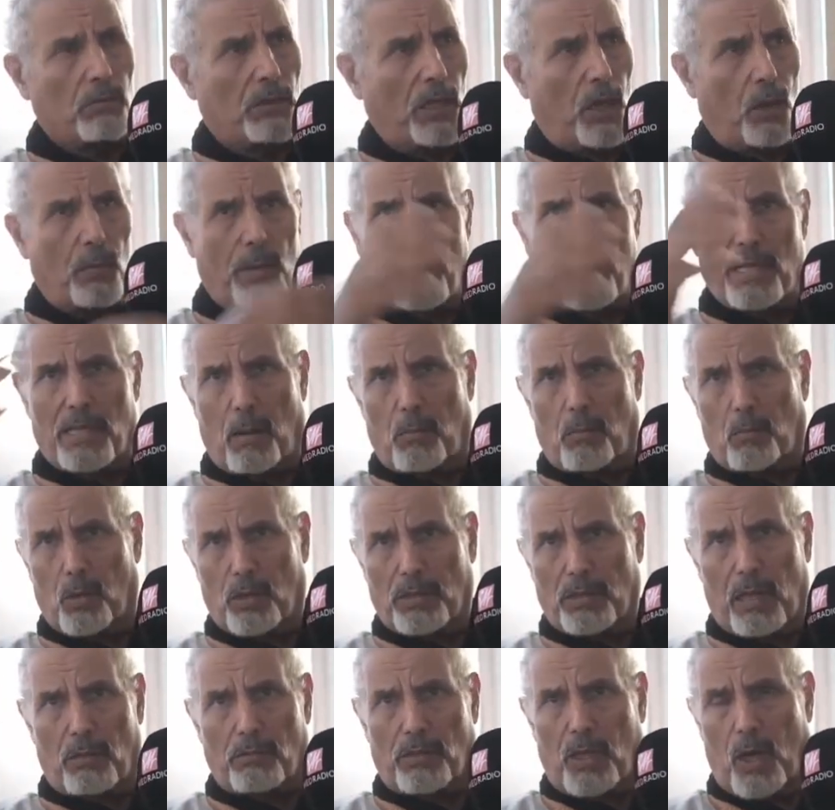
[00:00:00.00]
ونطيحوا بها النظام
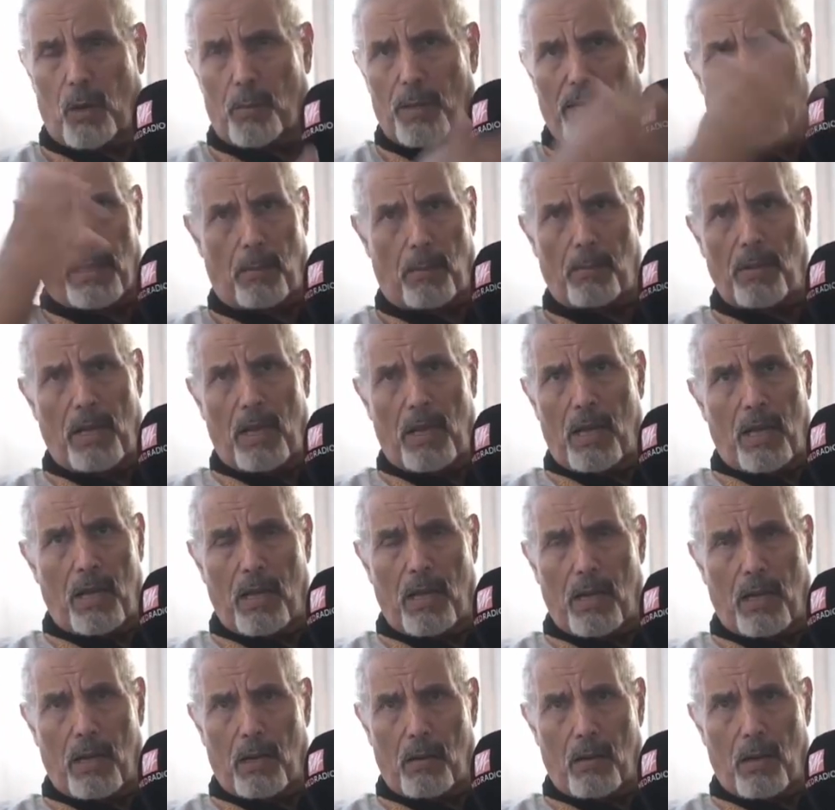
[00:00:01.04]
الموريتاني ونطيحوا بها النظام
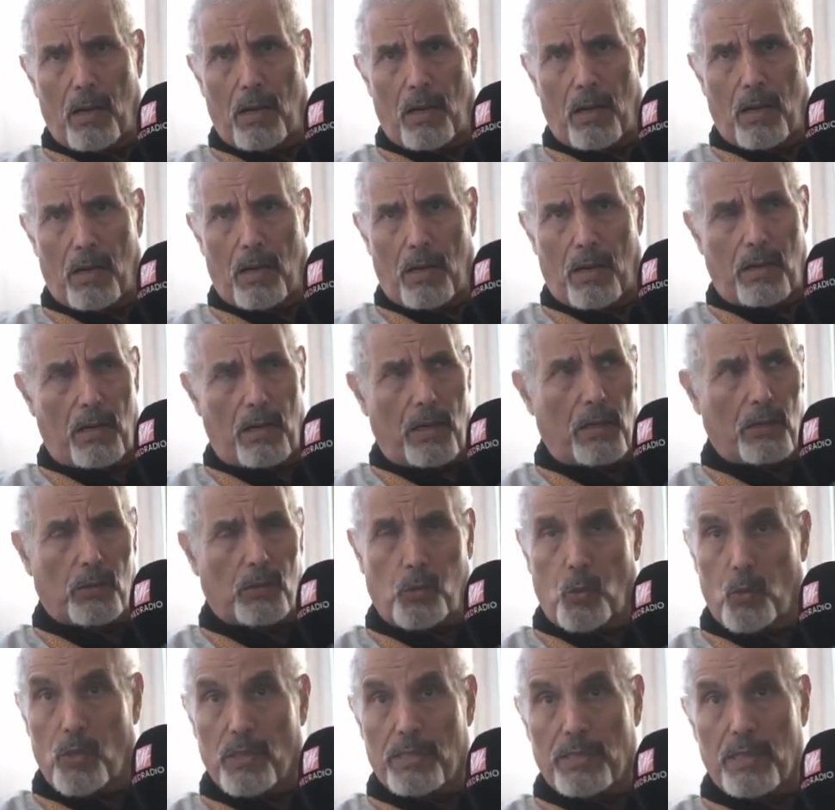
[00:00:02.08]
آه،
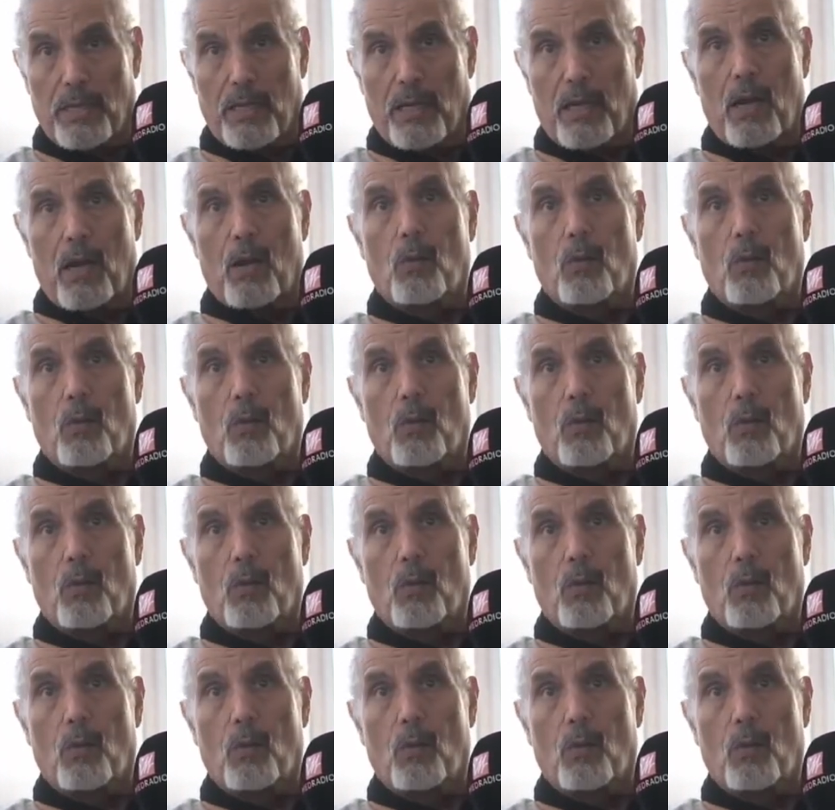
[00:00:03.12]
التونسي